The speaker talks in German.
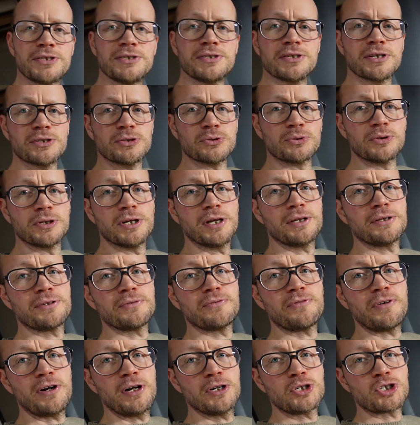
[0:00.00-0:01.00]
dieser sogenannte
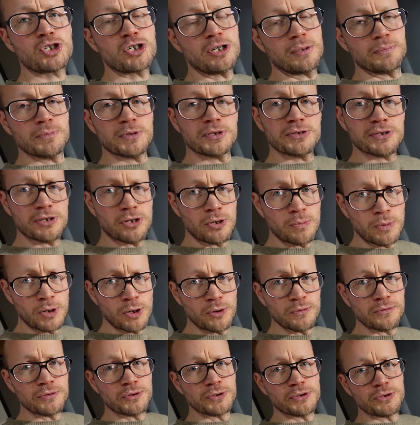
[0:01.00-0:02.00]
Fallstab nicht sauber
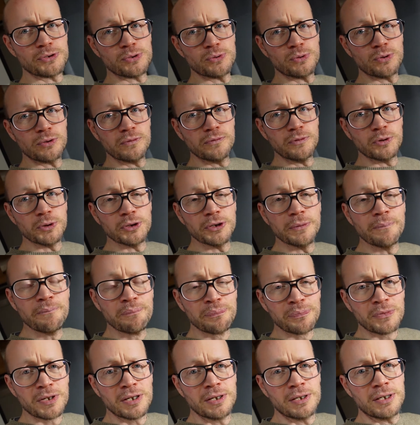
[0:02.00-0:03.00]
aufgezogen wurde.
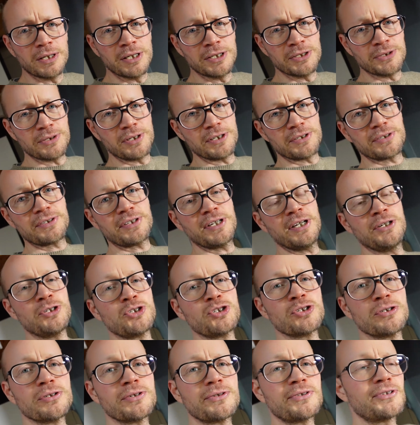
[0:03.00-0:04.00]
Also das
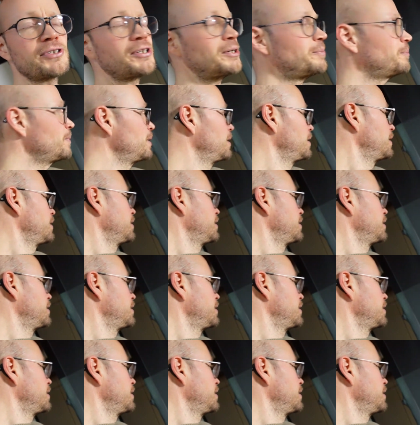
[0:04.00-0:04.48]
Tension-System